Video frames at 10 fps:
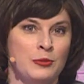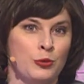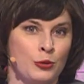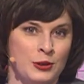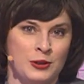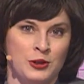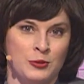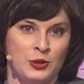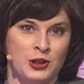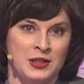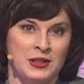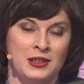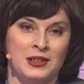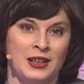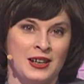не портящим жизнь
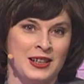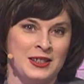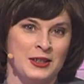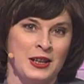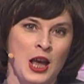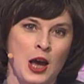и характер.